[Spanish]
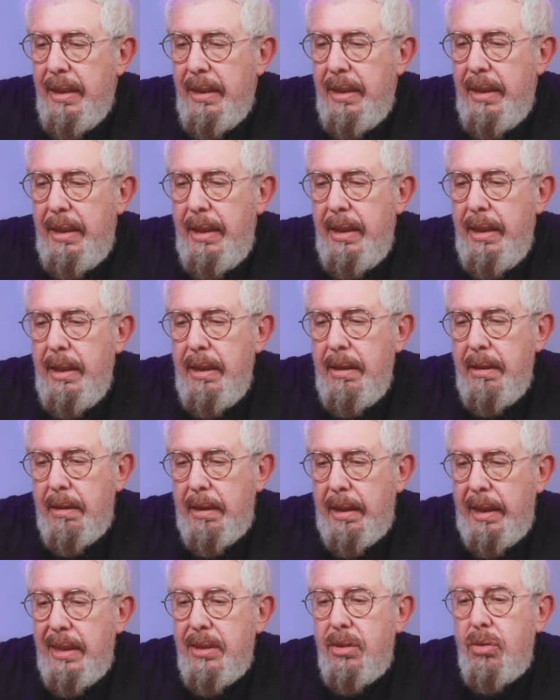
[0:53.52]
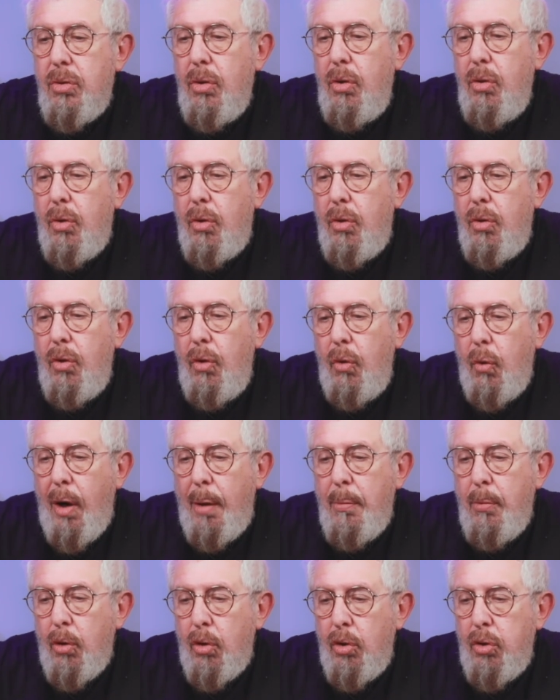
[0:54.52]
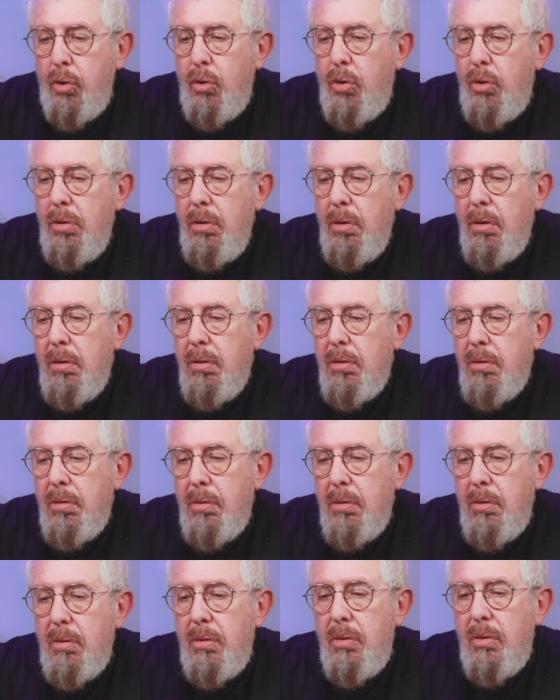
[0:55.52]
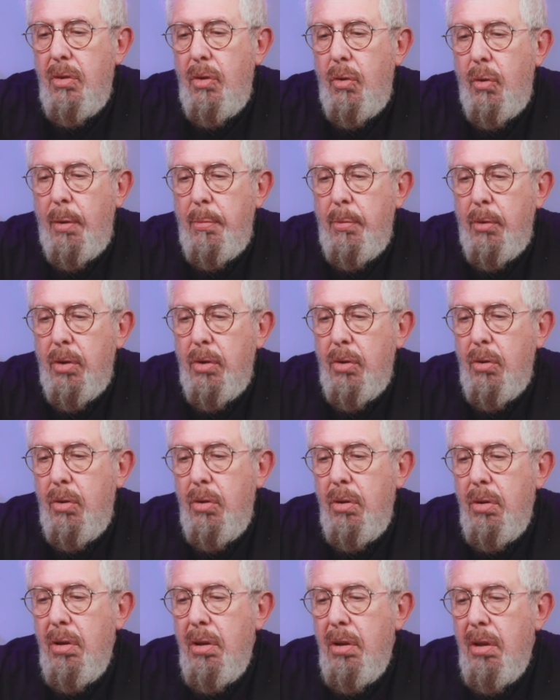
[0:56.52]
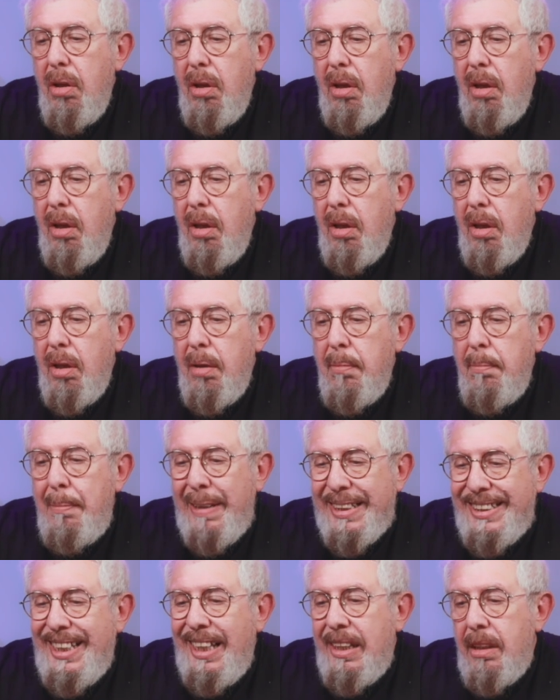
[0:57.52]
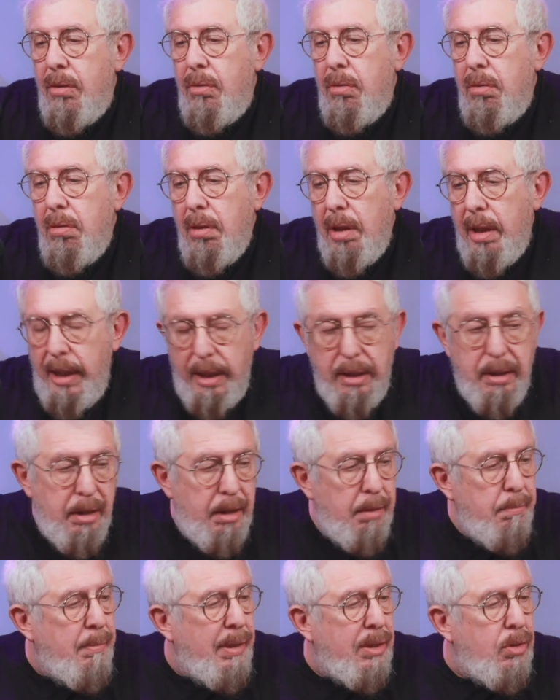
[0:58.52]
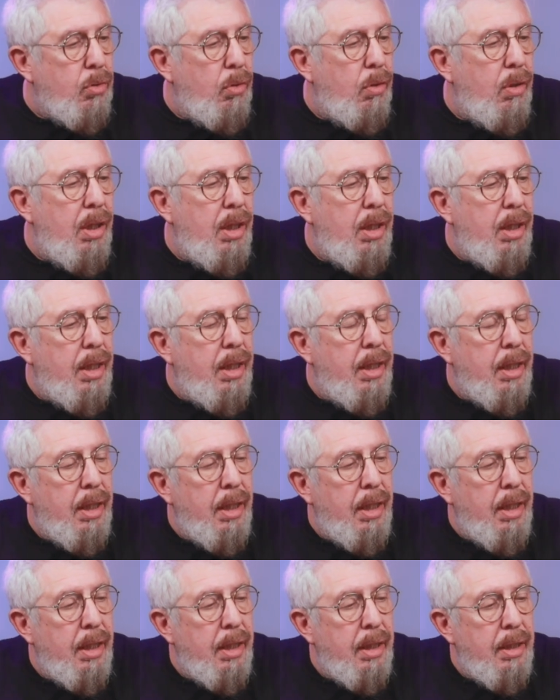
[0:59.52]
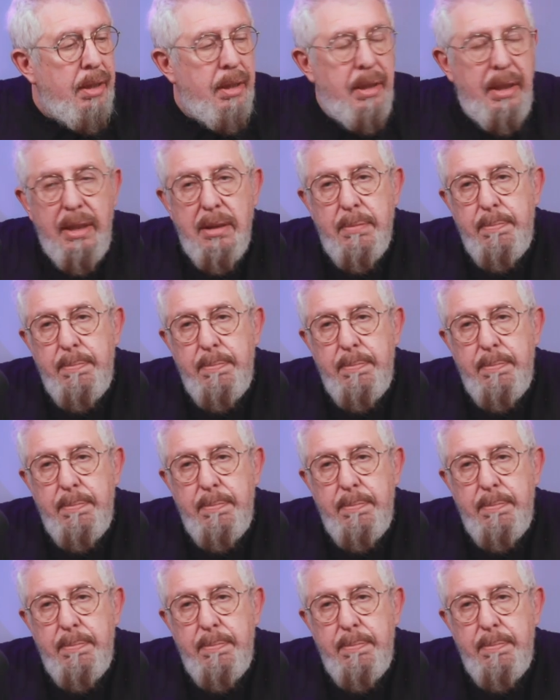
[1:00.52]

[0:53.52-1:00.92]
y que esto lo, abordó, lo abordó matando gente. Mató a, 10